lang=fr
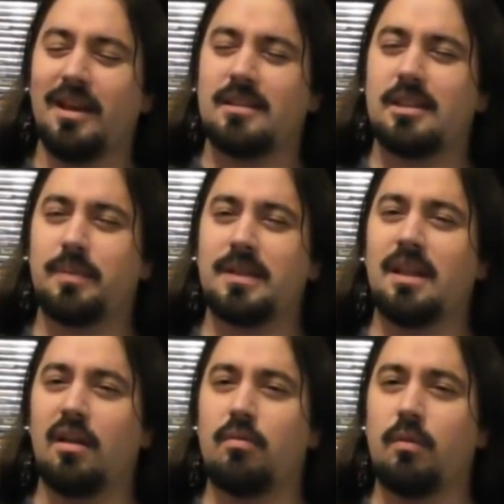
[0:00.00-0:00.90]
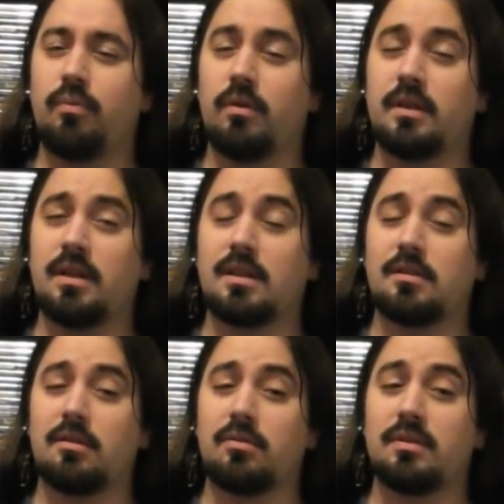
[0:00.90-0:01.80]
cette espèce d'argument pour entrer,
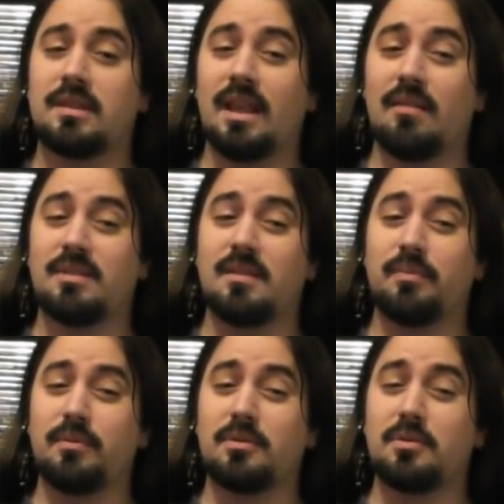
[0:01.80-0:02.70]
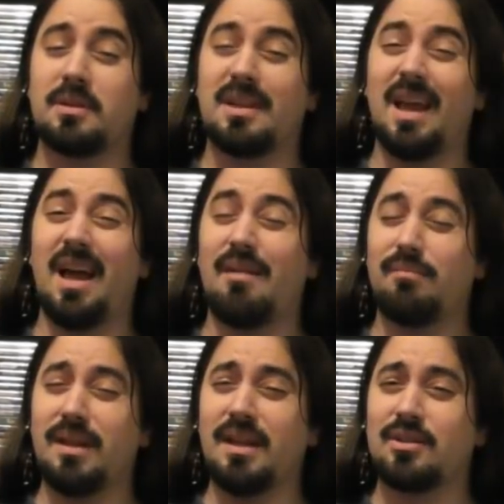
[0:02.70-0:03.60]
sachant que c'est un petit peu ce qui a
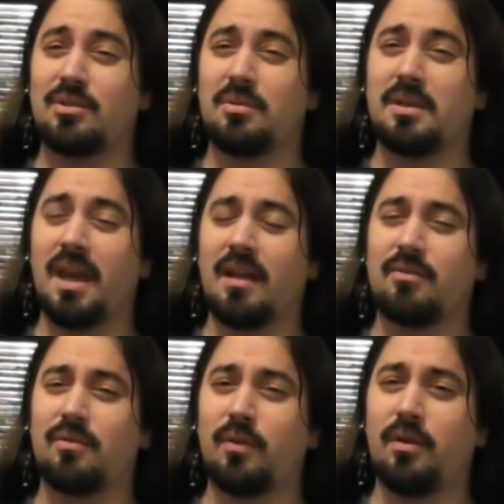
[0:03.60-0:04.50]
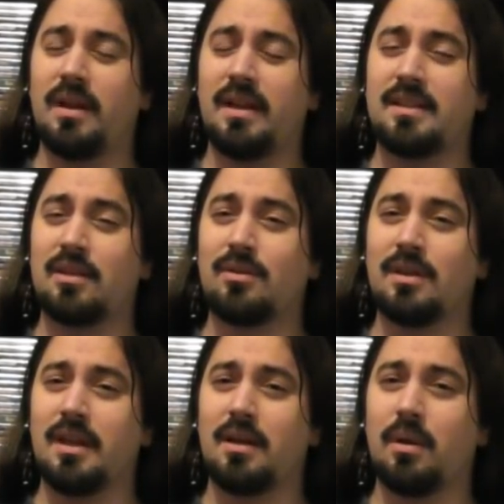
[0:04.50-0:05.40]
amené à ce que carte veuille les
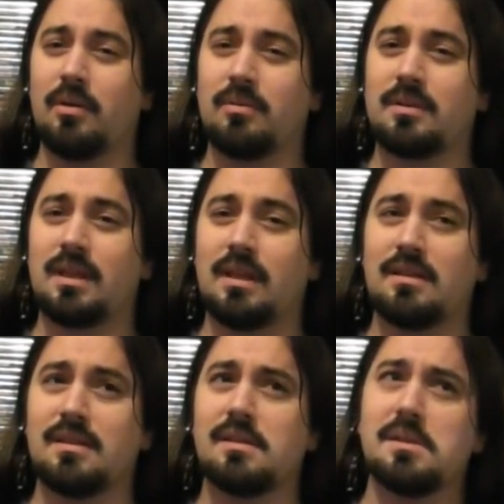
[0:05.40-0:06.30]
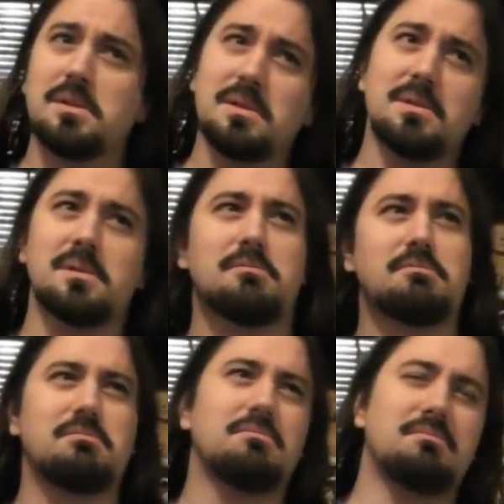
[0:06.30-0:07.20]
accueillir, quoi. Donc c'est.
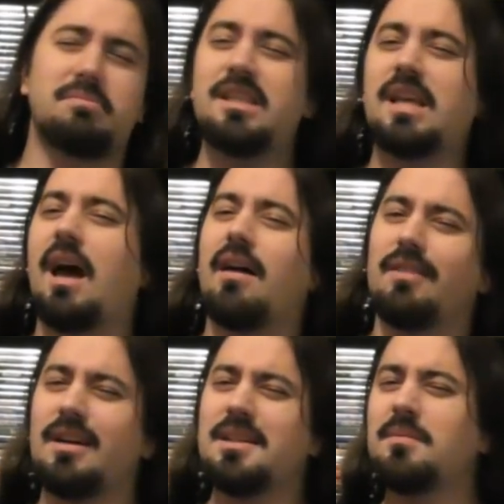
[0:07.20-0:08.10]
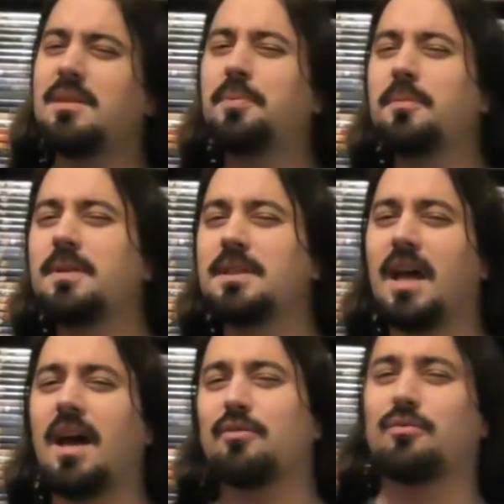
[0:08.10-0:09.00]
Bizarre, un petit peu
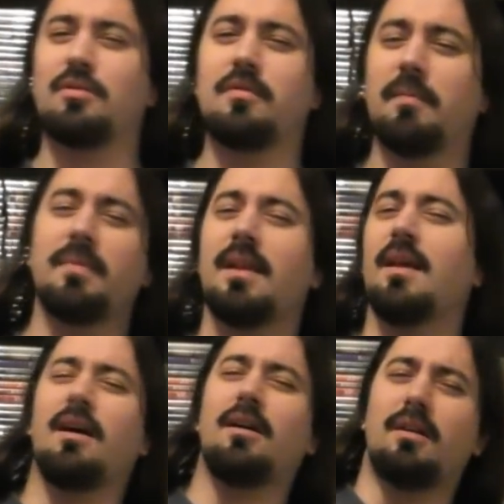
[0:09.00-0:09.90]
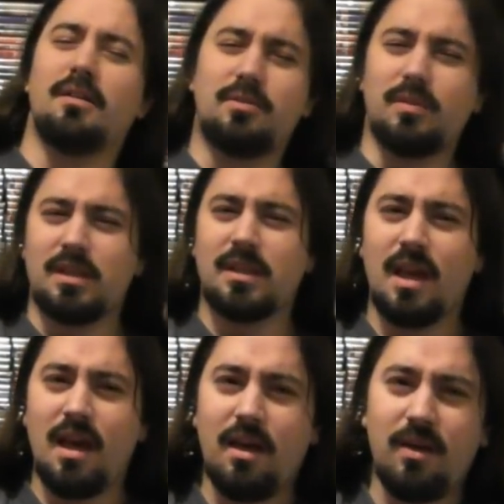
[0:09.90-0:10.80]
bizarre je trouve. En, tous les
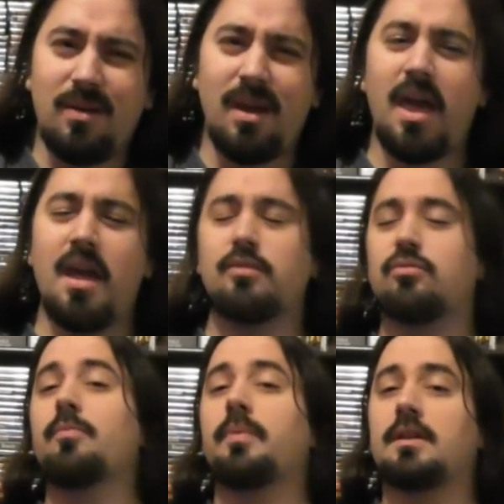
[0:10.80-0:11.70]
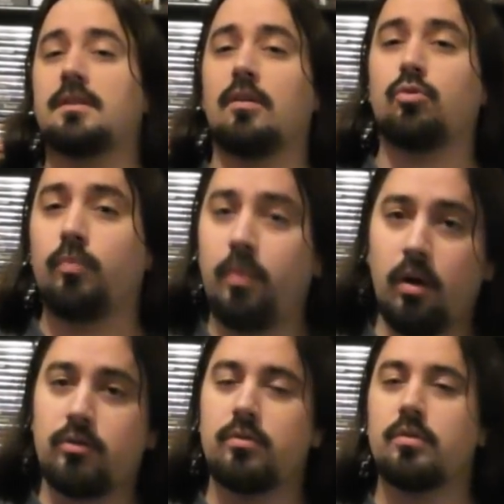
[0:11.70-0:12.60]
cas, euh, elle se présente aux
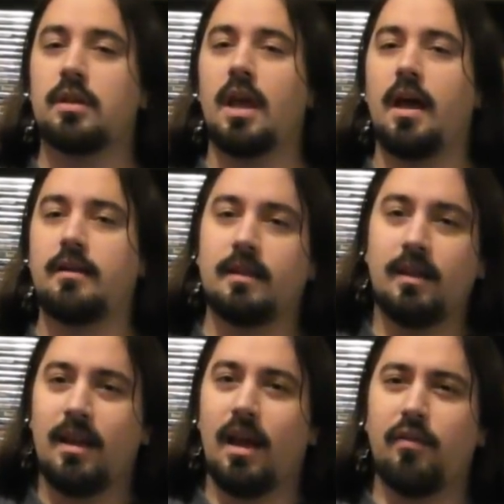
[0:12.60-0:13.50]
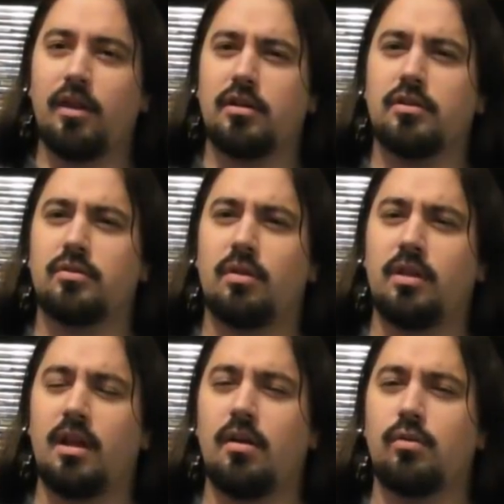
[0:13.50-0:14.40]
portes de cartes avec des
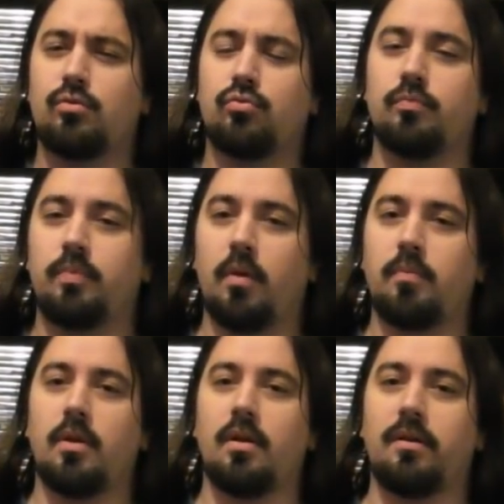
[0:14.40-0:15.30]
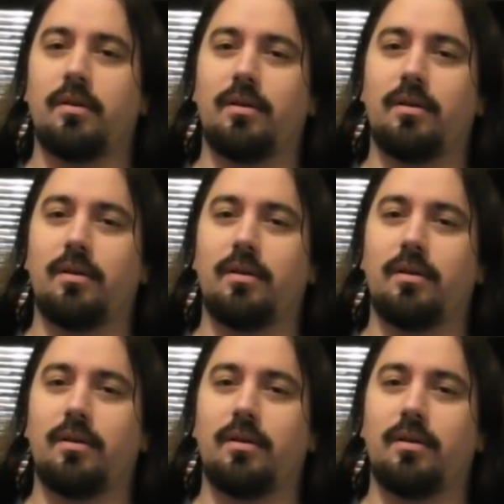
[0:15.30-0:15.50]
soldats euh, super bien